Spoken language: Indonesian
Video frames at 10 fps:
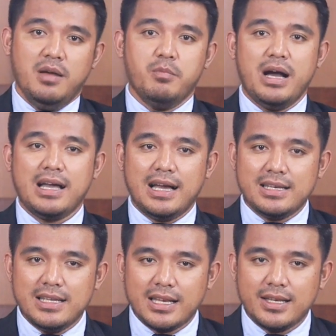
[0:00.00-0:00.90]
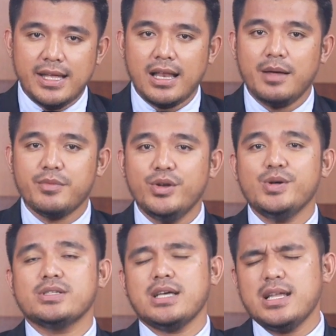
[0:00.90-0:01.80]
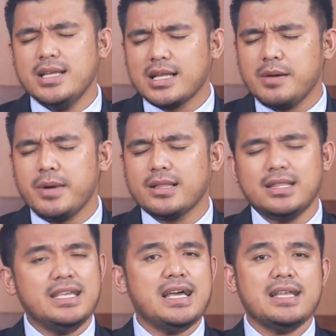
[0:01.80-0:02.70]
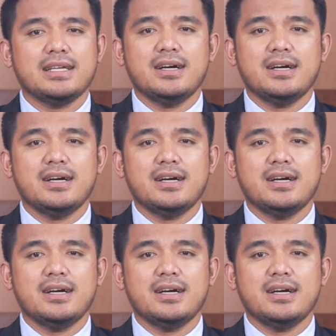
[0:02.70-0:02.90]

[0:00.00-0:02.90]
Bahkan dari dalam dosa dan kematian